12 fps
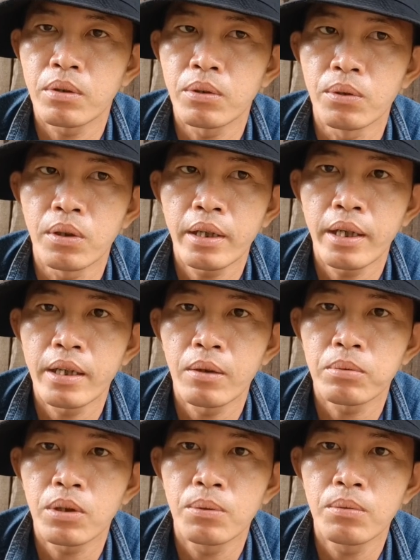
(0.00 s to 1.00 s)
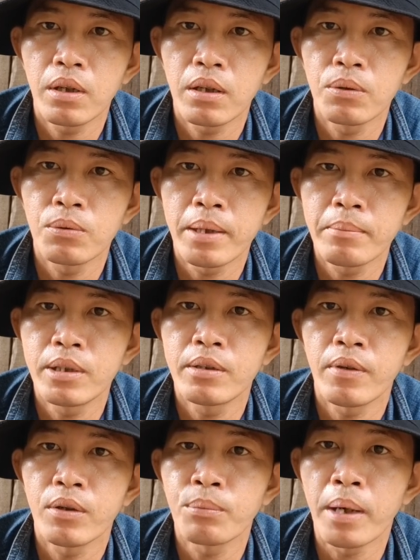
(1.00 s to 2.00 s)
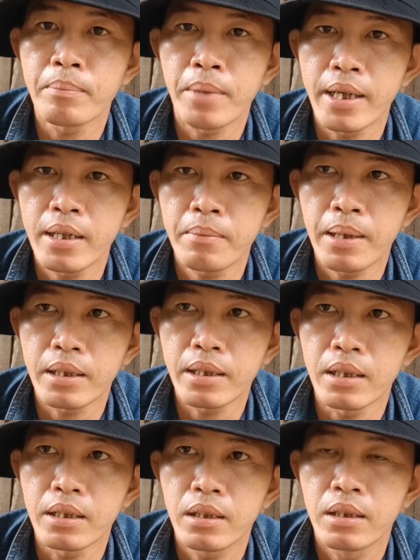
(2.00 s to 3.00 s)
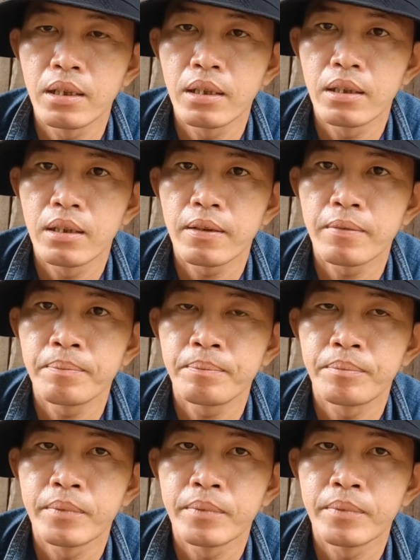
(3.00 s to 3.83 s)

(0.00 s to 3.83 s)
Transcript: của hai ông chú là U70 và U77 các bạn chị ừ.